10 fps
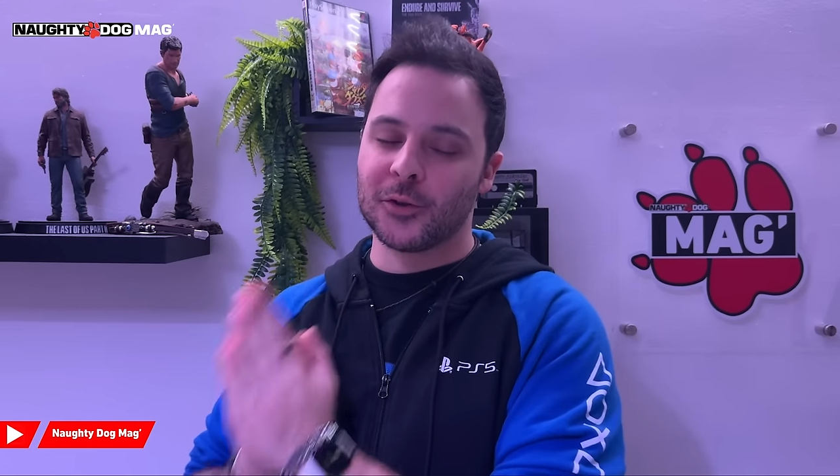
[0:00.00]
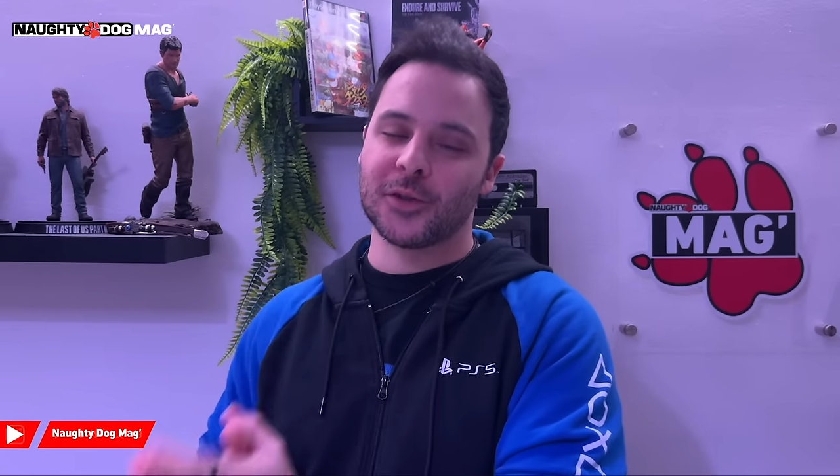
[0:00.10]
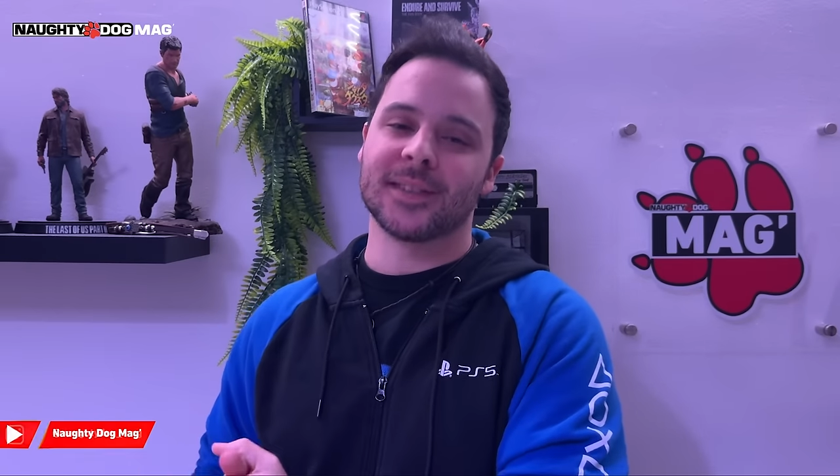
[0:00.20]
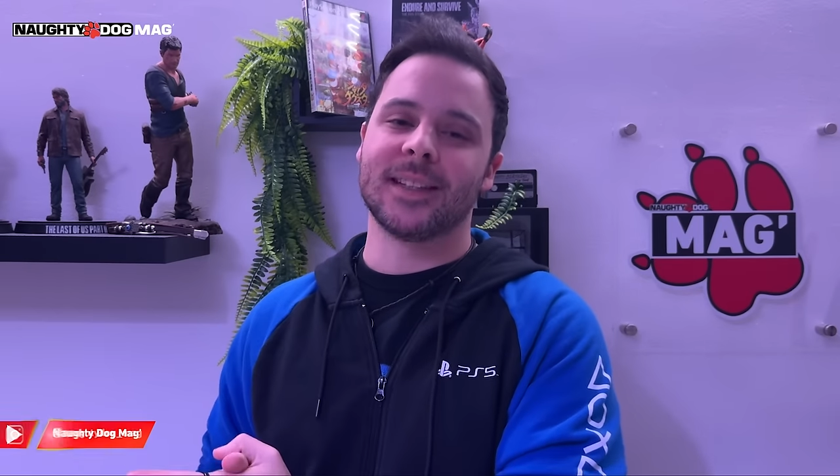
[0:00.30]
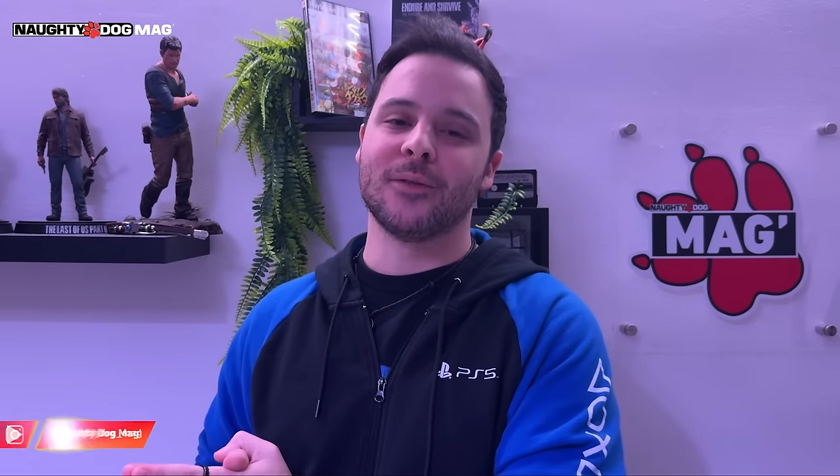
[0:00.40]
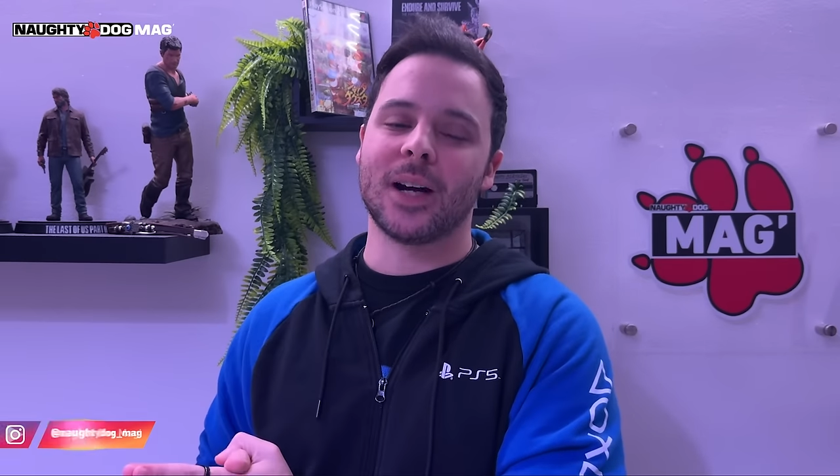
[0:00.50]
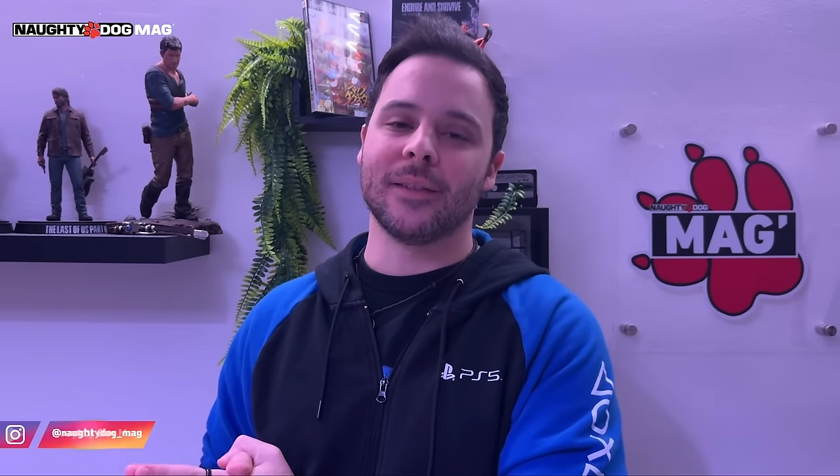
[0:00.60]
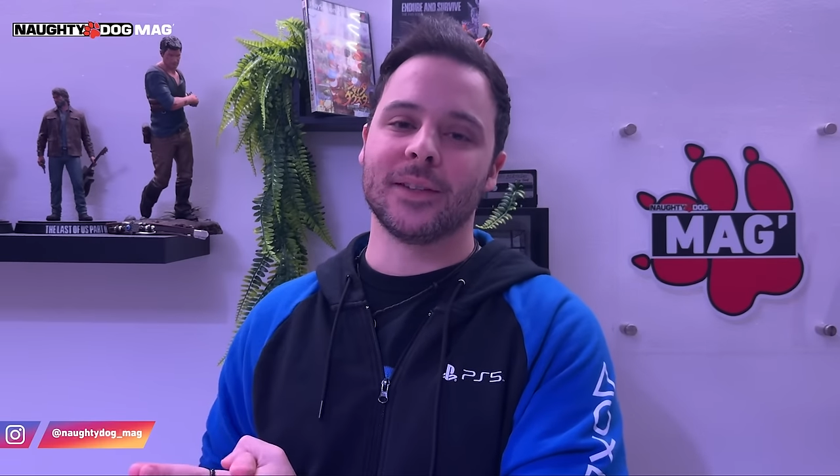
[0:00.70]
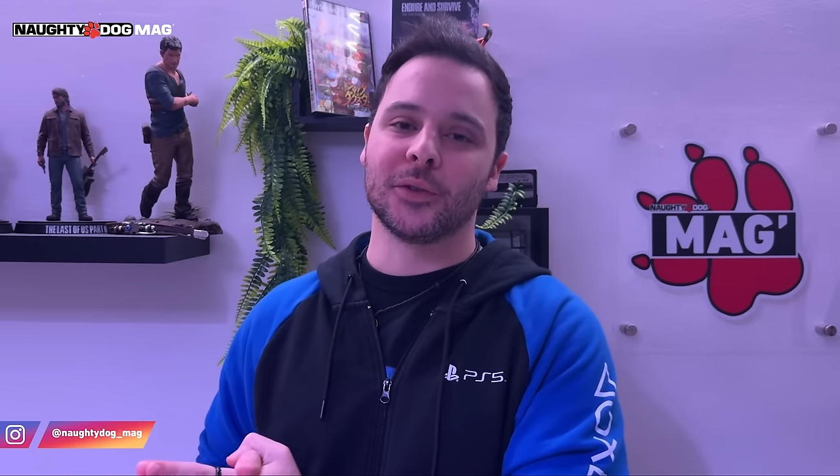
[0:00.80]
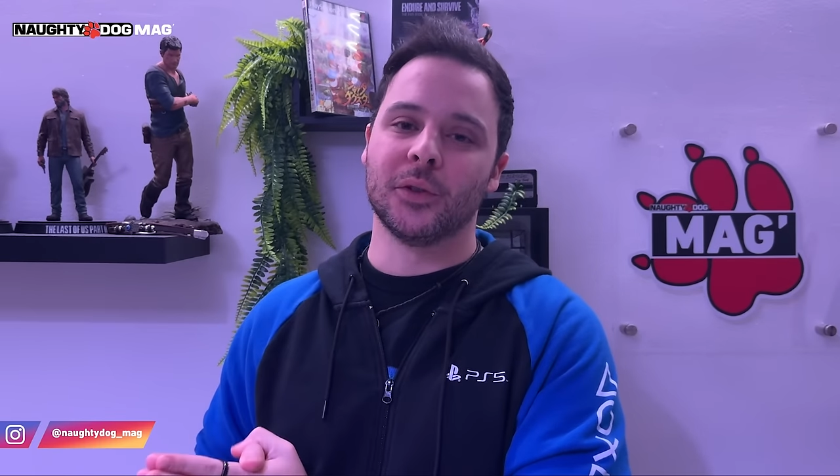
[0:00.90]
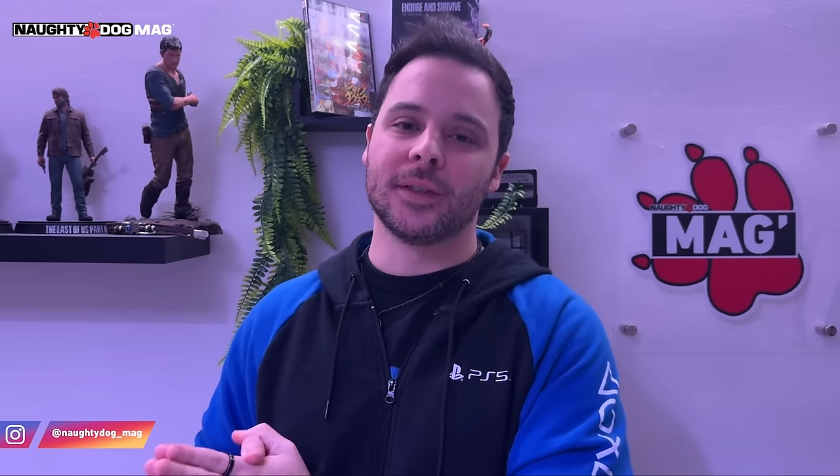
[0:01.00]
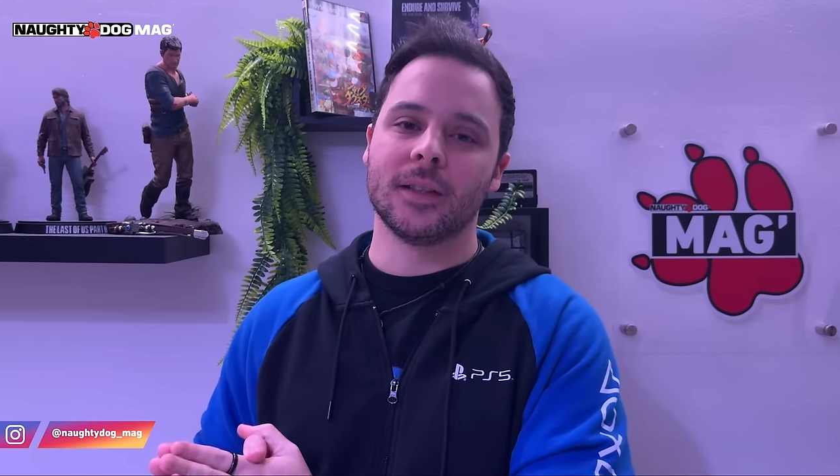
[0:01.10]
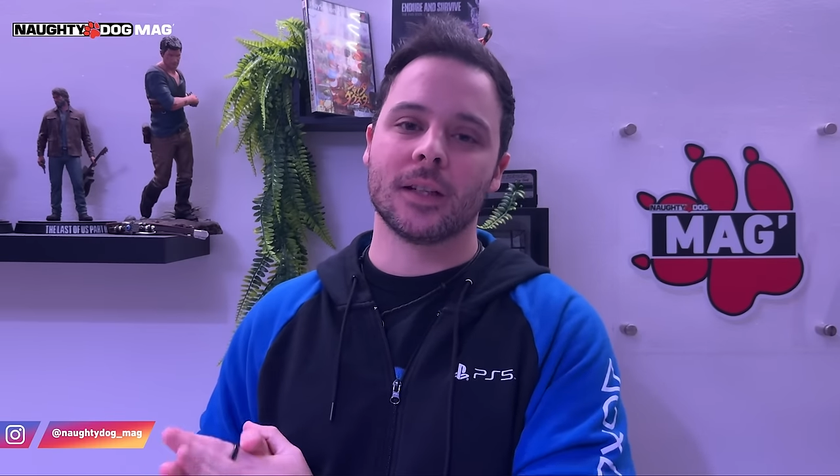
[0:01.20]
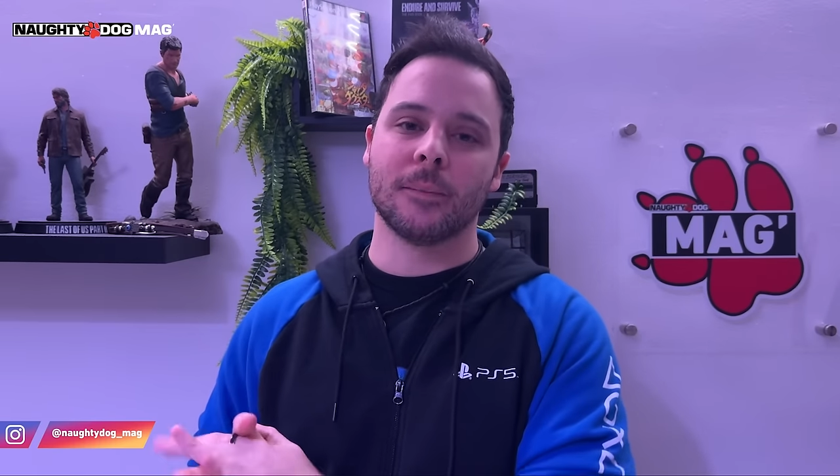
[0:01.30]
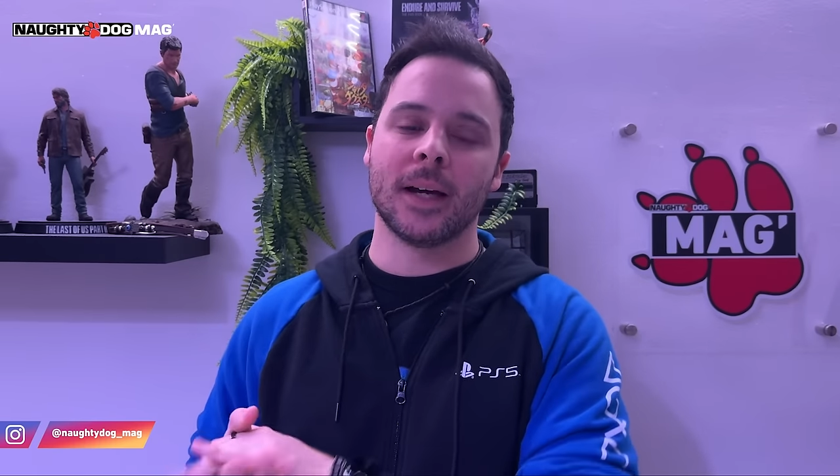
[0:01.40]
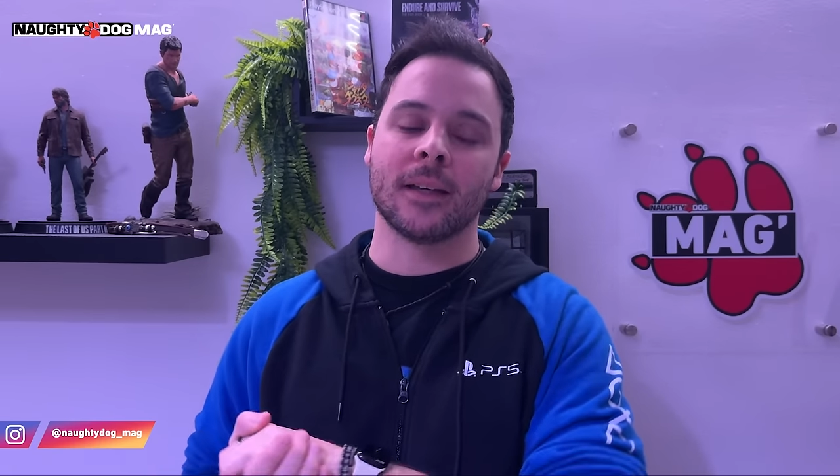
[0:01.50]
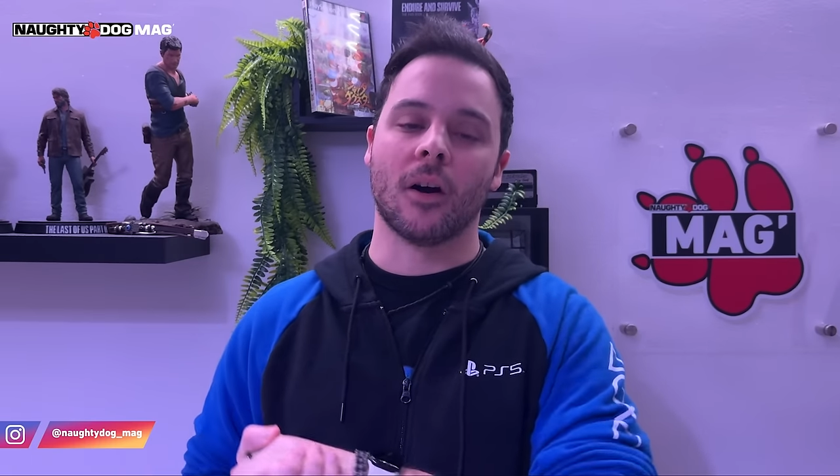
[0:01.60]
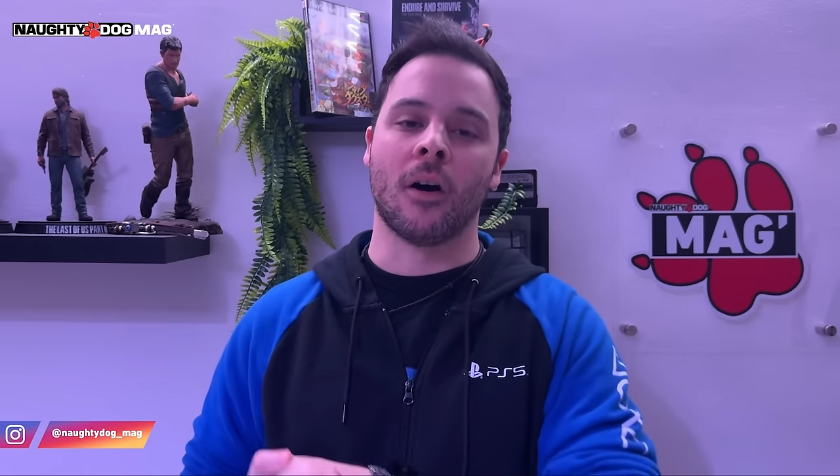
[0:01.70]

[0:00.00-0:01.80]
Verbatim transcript: choses qui vont arriver sur Naughty Dog Mag